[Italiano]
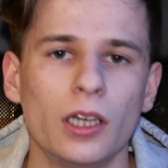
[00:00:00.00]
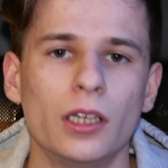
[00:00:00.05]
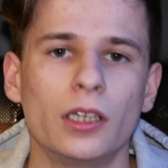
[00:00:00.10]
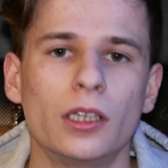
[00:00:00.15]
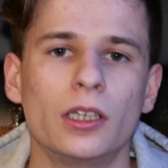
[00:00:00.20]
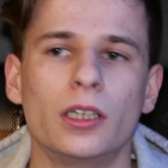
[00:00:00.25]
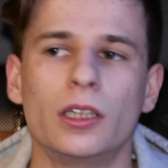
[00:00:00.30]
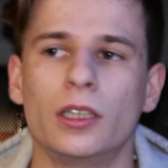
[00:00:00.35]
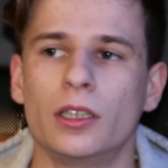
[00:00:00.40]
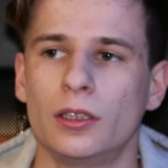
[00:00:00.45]

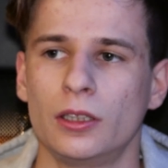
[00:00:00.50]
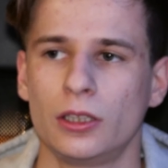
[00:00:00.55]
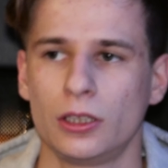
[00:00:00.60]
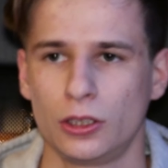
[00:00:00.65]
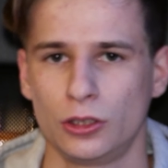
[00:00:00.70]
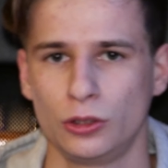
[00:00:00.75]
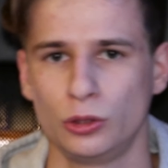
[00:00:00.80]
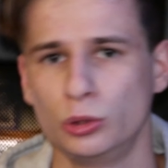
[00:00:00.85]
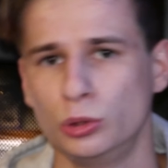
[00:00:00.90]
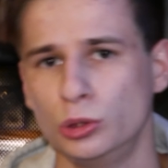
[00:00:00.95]
eh,
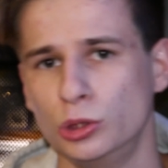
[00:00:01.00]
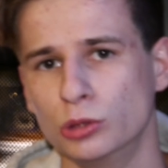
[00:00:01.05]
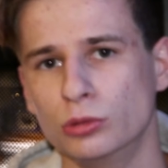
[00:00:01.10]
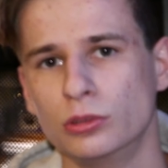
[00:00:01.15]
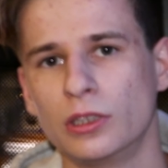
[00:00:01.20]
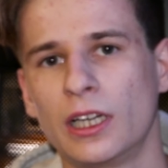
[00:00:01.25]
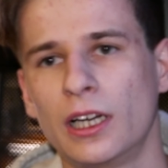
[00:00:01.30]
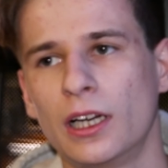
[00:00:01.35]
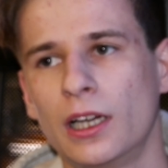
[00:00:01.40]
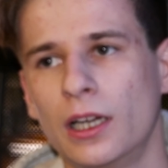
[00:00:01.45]
di
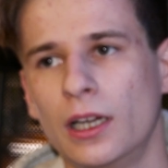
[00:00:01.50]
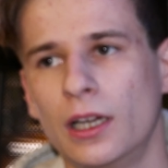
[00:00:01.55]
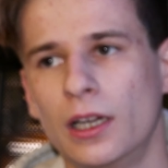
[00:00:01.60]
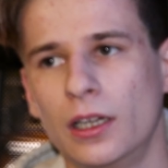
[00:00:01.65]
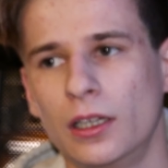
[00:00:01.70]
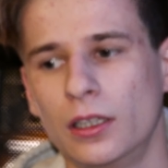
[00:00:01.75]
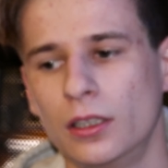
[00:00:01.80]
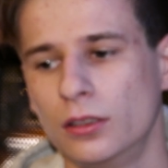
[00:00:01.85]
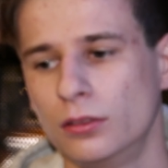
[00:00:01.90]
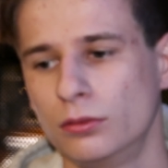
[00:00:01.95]
una,